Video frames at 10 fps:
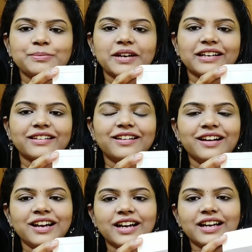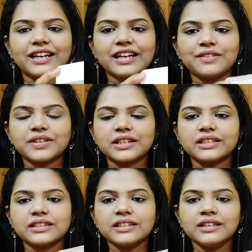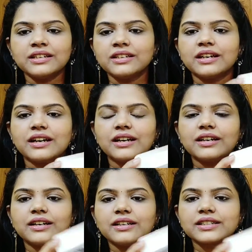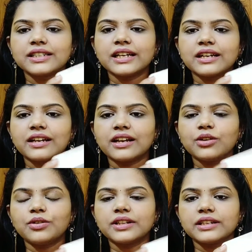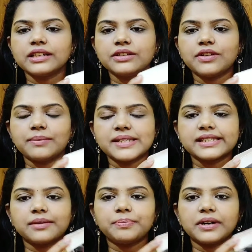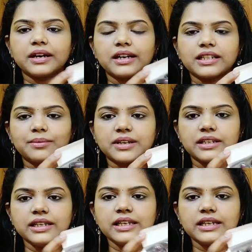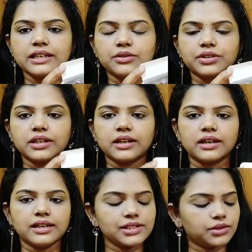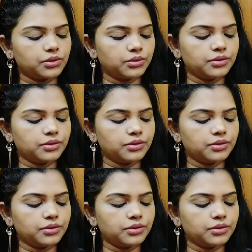பார்க்கலாம் அழகாக வந்துட்டு ஷேக் ஆனாலும் வந்துட்டு இதுவாக மிஸ் அப் ஆகாத மாதிரி கொடுத்துருக்காங்க ஸோ